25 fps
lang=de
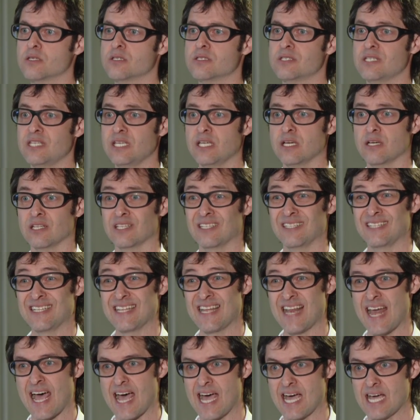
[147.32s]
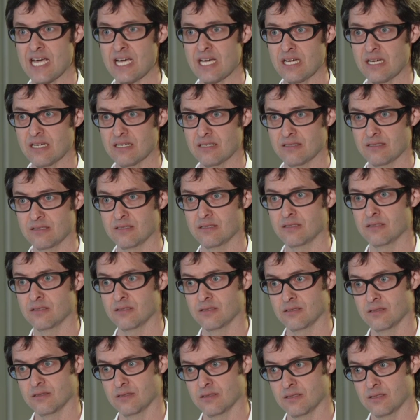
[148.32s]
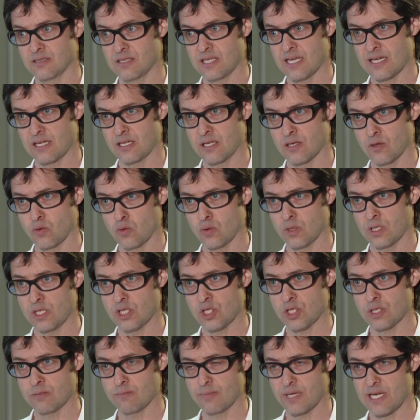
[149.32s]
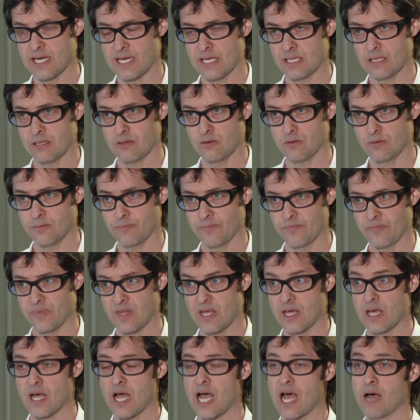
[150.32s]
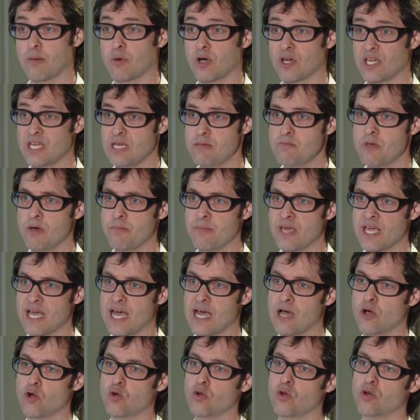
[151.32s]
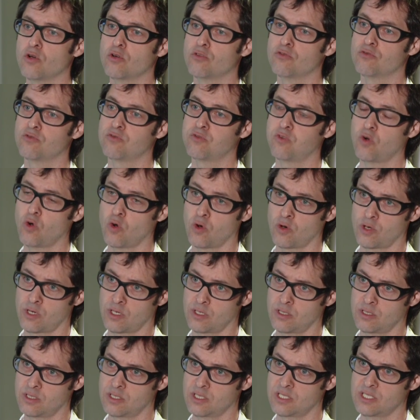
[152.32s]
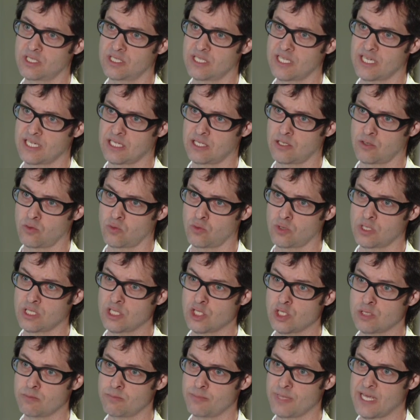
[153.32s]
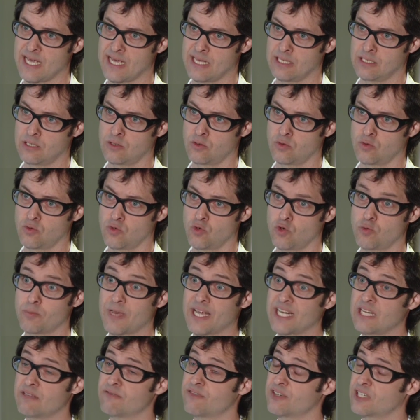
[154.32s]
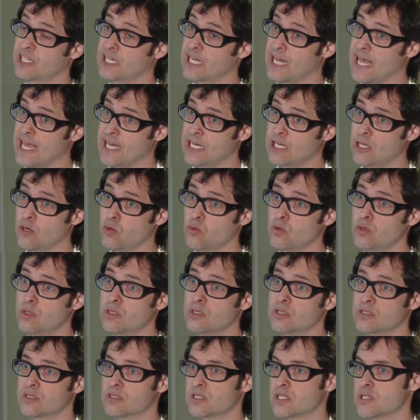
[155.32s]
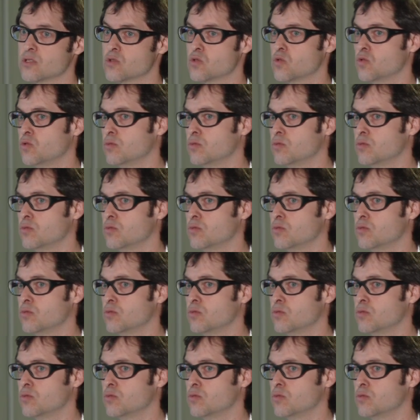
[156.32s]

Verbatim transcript: sichert nach der chirurgischen Behandlung, aber immer mehr auch vor der chirurgischen Behandlung, um eine Verkleinerung des